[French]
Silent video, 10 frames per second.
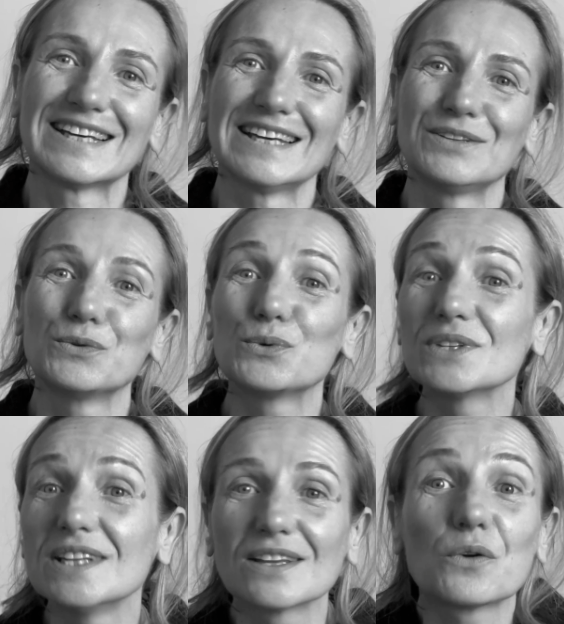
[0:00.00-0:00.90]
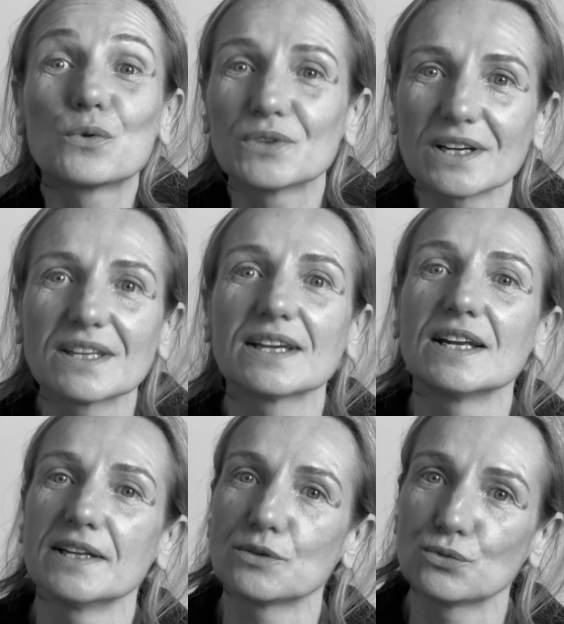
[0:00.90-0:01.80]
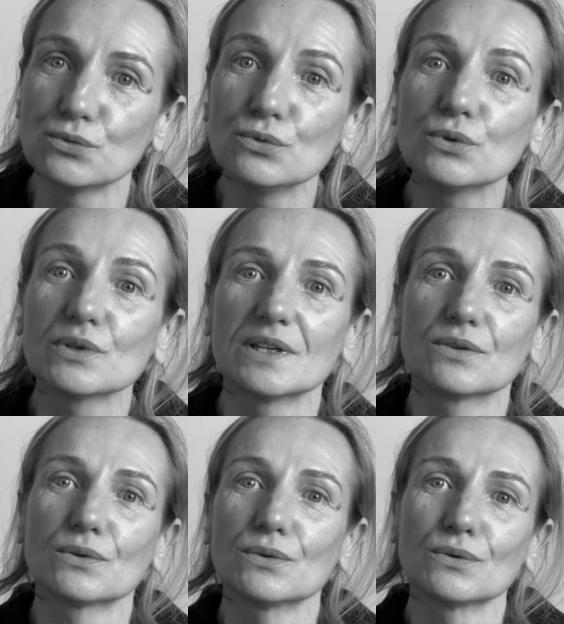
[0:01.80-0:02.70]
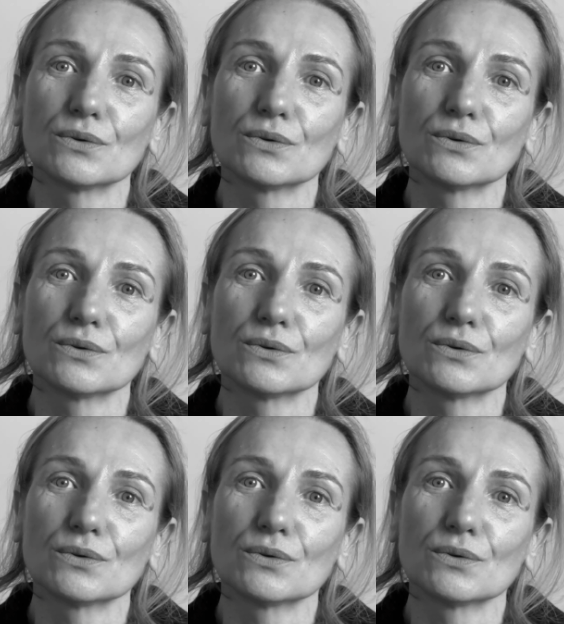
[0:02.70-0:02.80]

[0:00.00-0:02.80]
et donc aussi d'être en contact avec la nature, d'être